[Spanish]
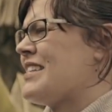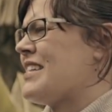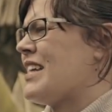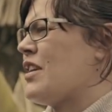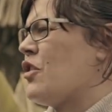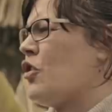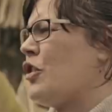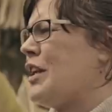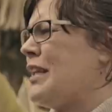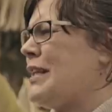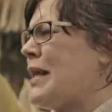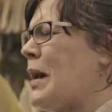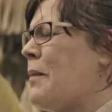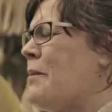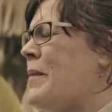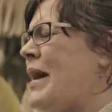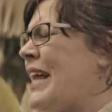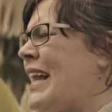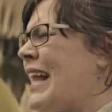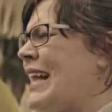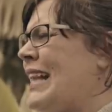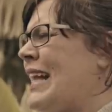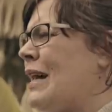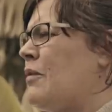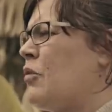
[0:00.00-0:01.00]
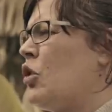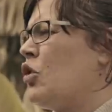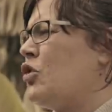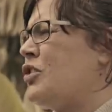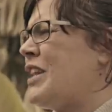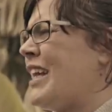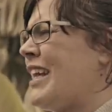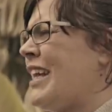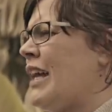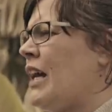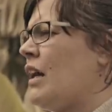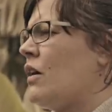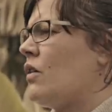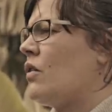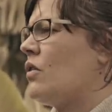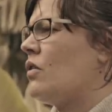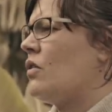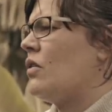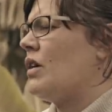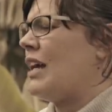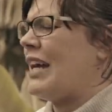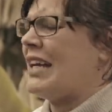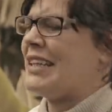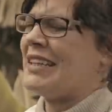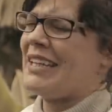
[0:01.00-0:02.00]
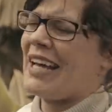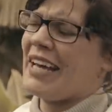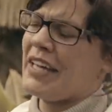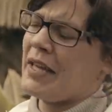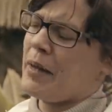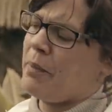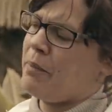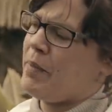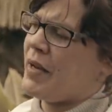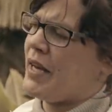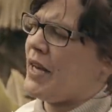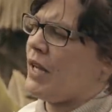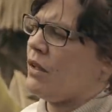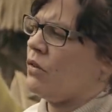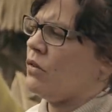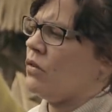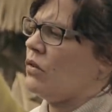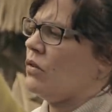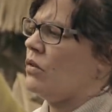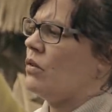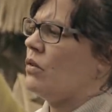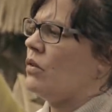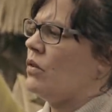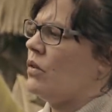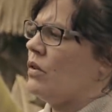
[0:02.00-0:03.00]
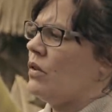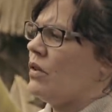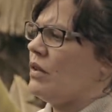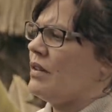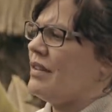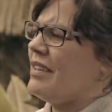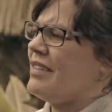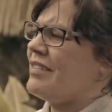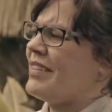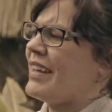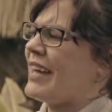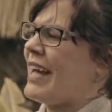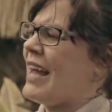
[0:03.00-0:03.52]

señorita Esmeralda Montenegro está ahí esperando. Dice